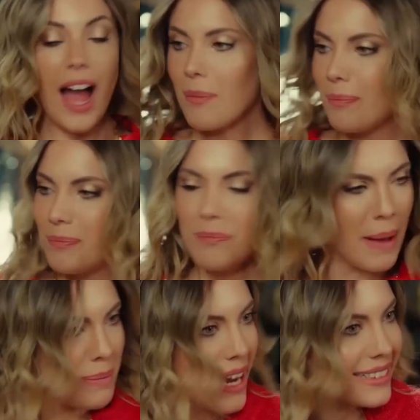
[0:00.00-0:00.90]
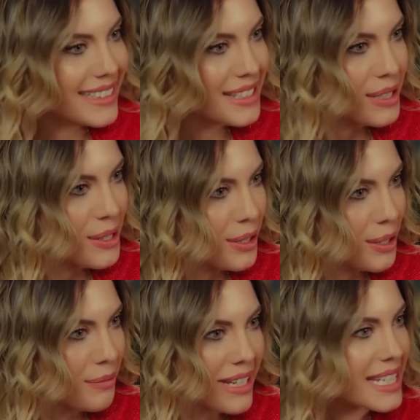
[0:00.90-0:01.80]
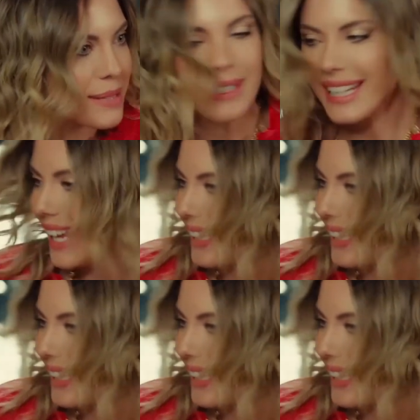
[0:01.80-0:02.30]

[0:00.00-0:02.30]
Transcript: ha, ben bir yerden hatırlıyorum. İsmin